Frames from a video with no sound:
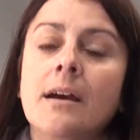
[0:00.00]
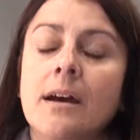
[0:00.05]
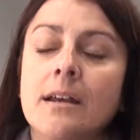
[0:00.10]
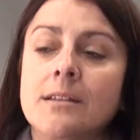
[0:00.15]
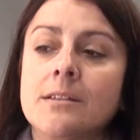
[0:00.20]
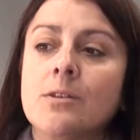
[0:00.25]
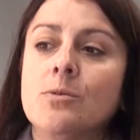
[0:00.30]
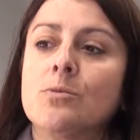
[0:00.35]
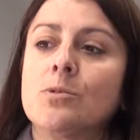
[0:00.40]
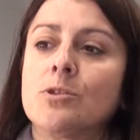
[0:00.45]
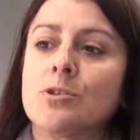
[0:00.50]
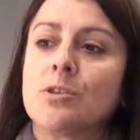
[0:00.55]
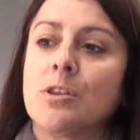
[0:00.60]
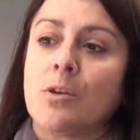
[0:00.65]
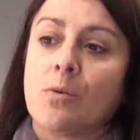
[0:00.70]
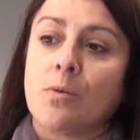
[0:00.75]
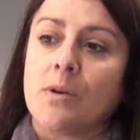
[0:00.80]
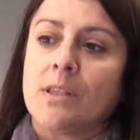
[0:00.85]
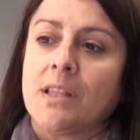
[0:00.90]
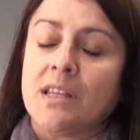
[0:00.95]
han sido unos
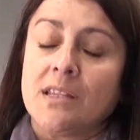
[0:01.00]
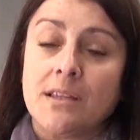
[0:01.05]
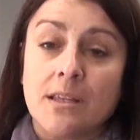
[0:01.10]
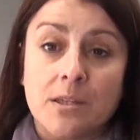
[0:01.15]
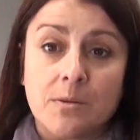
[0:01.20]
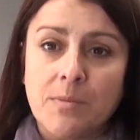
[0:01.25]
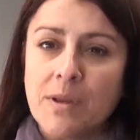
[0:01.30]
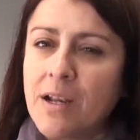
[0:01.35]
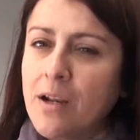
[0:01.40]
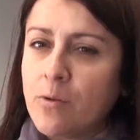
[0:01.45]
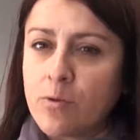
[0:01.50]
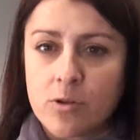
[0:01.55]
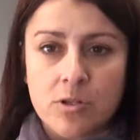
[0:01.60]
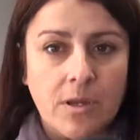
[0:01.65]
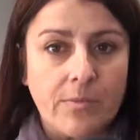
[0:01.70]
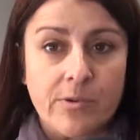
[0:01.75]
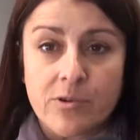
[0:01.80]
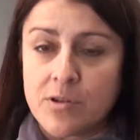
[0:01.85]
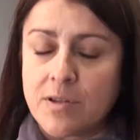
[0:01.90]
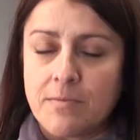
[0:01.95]
56.000
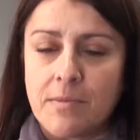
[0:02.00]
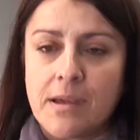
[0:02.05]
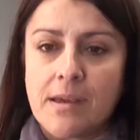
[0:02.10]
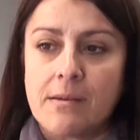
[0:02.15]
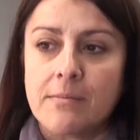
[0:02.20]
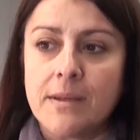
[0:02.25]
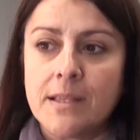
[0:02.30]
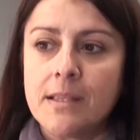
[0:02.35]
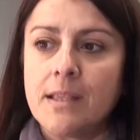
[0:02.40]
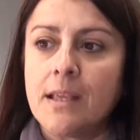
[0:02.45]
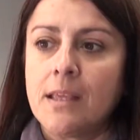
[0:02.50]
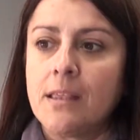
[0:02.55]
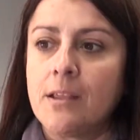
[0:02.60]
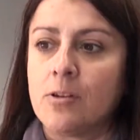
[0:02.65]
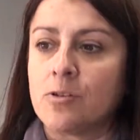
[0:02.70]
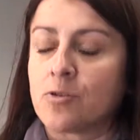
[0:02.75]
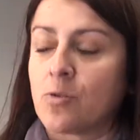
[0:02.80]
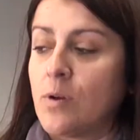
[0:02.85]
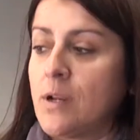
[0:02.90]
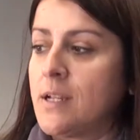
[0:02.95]
euros aproximadamente,
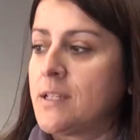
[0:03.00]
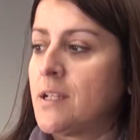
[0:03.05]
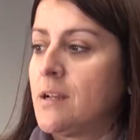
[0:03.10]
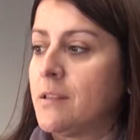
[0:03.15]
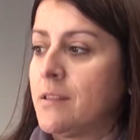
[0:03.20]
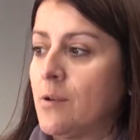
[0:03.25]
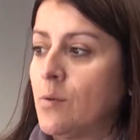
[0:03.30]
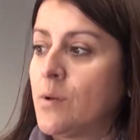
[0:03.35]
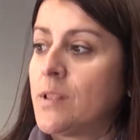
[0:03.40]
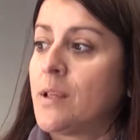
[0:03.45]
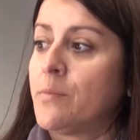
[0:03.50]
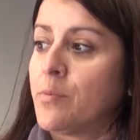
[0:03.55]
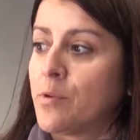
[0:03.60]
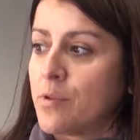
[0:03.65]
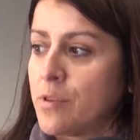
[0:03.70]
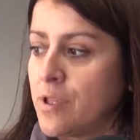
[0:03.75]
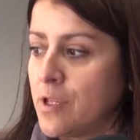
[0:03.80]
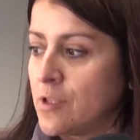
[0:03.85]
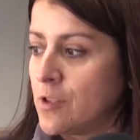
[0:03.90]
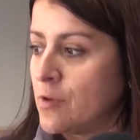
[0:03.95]
de los cuales el
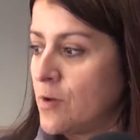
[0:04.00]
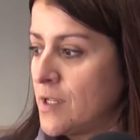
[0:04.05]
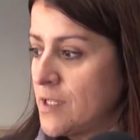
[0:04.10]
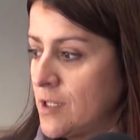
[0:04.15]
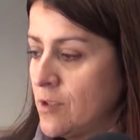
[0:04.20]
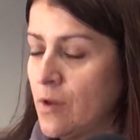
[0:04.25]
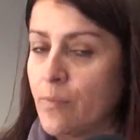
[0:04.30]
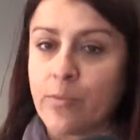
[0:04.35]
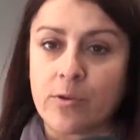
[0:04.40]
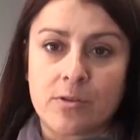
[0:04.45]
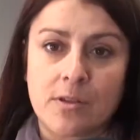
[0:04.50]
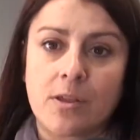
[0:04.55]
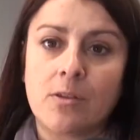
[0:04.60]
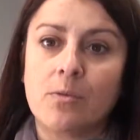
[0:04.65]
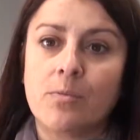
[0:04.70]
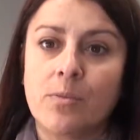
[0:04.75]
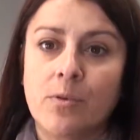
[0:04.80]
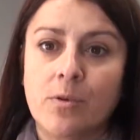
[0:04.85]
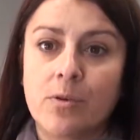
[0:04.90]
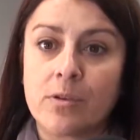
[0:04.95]
50% ha sido
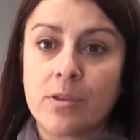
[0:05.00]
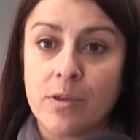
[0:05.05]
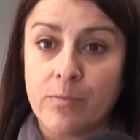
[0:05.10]
aportado por